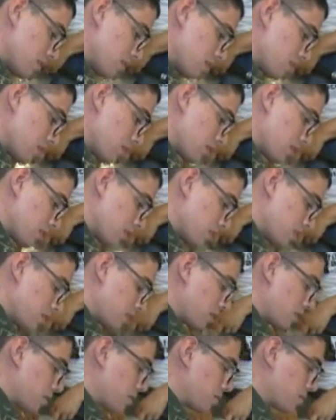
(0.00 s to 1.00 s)
e indicar a
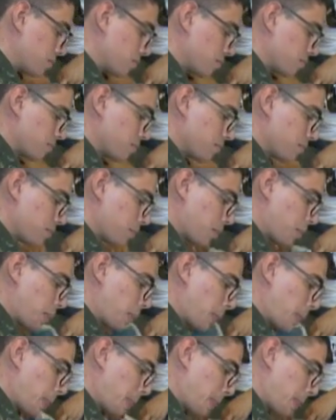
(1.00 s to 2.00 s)
solução do
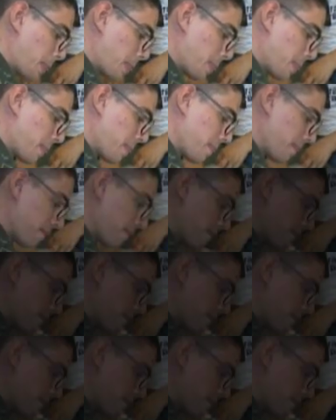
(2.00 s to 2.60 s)
problema de saúde.